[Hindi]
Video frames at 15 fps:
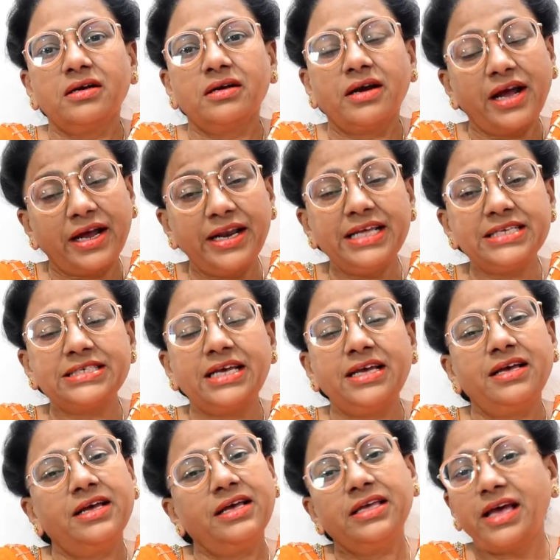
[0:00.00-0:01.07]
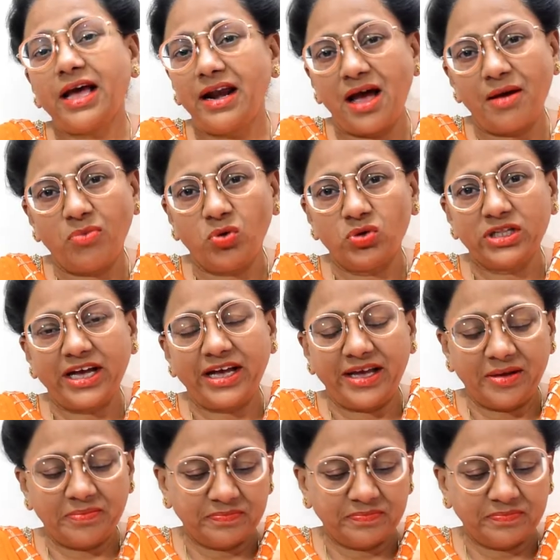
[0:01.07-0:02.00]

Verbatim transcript: रखने से क्या लाभ होता है